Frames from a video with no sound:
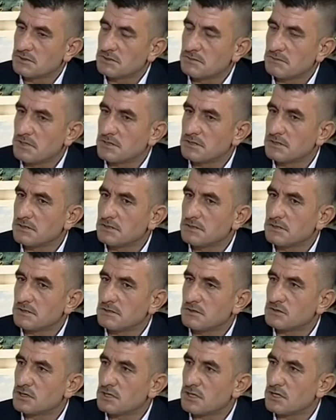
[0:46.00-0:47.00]
من
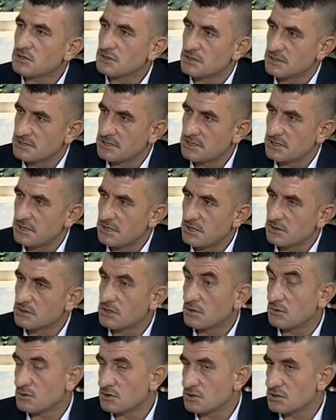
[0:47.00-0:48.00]
شيء 20 سنه
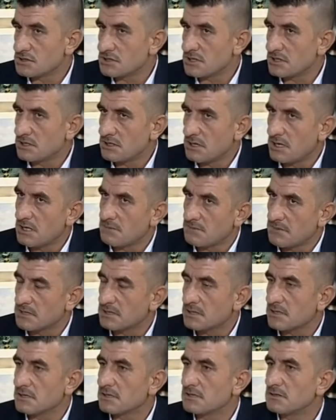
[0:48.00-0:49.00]
22 سنه على ما
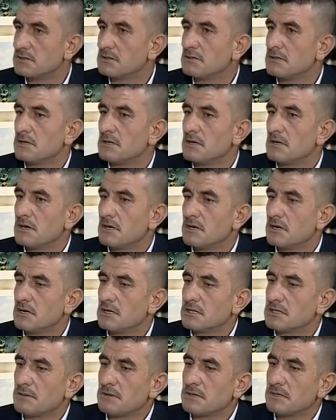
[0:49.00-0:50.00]
اعتقد
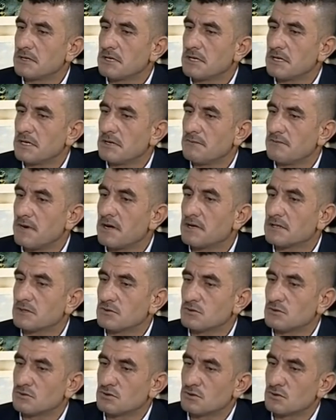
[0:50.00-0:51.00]
طبعا هي فقط
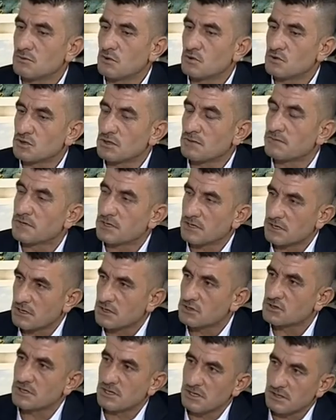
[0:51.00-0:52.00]
انه تكون موجوده فكره
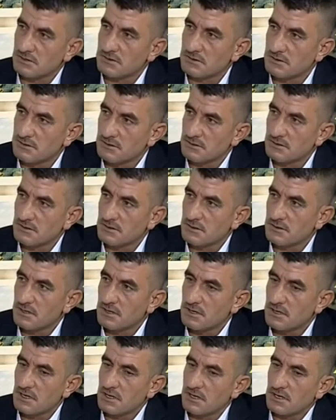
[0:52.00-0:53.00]
الانشاء
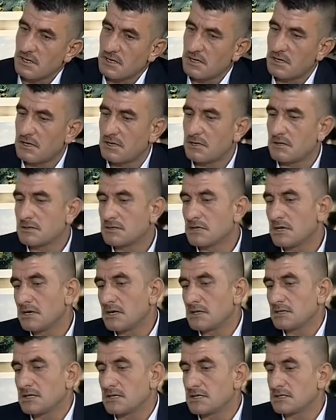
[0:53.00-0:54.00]
آه،
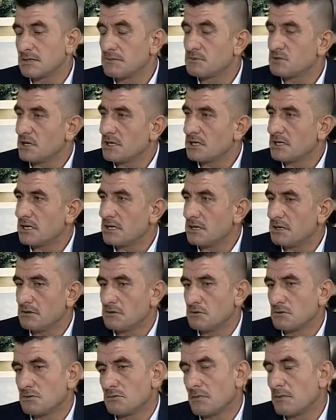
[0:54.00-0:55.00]
كترتيب شعري
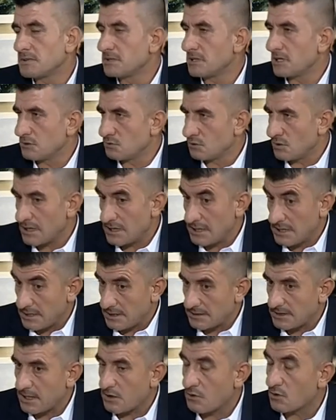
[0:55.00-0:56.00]
انه ما بدها انه
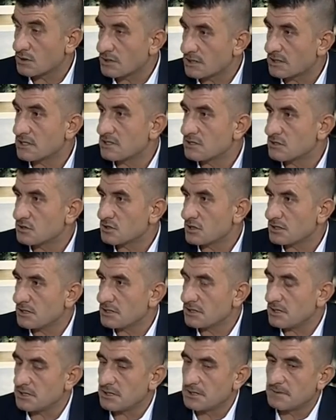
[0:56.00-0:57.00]
هالعنايه او التركيز
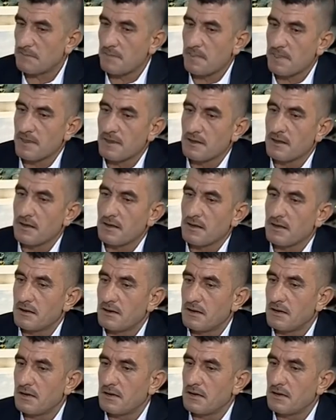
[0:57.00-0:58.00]
الشديد يعني
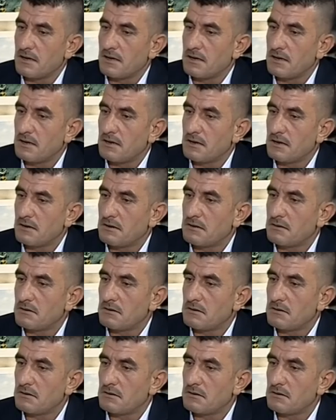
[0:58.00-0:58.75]
آه،